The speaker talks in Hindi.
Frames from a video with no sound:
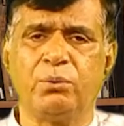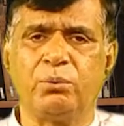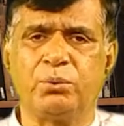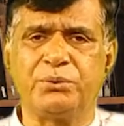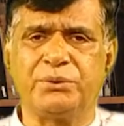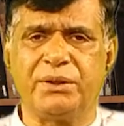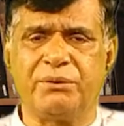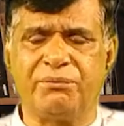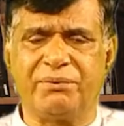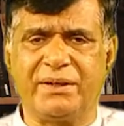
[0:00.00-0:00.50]

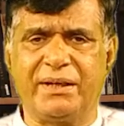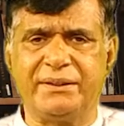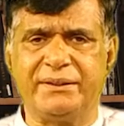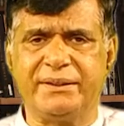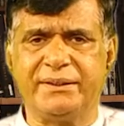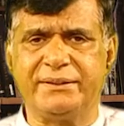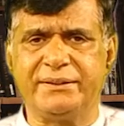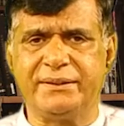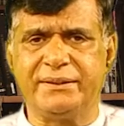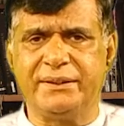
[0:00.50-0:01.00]
कुछ अफराद
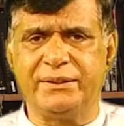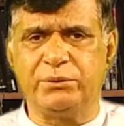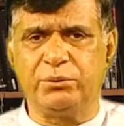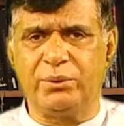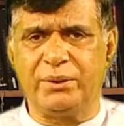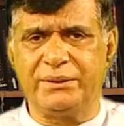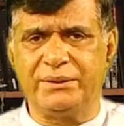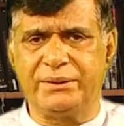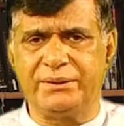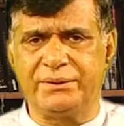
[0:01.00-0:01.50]
ऐसे हैं जो
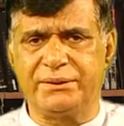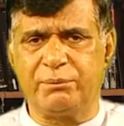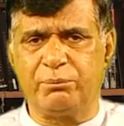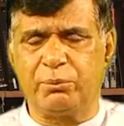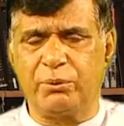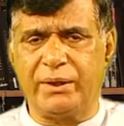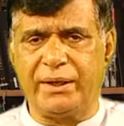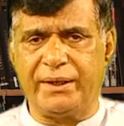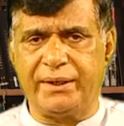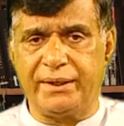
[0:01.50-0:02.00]
लंदन से
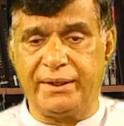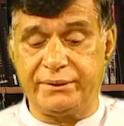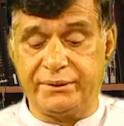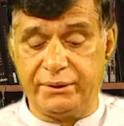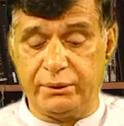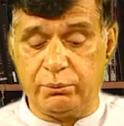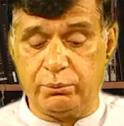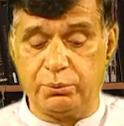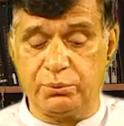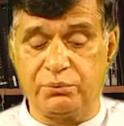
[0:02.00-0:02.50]
बुलाए गए
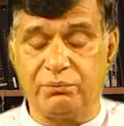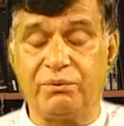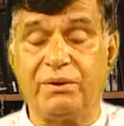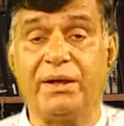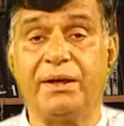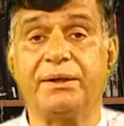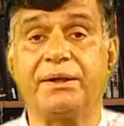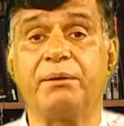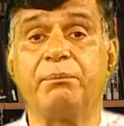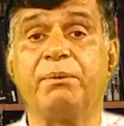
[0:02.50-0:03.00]
थे कुछ
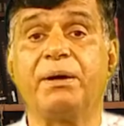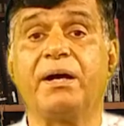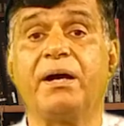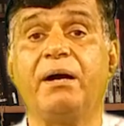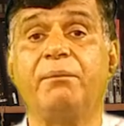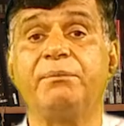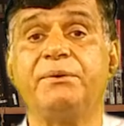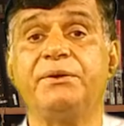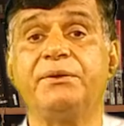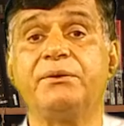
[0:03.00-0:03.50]
वहाँ के
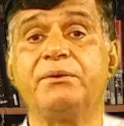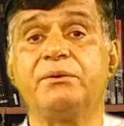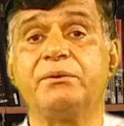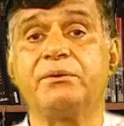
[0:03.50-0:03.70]
मकामी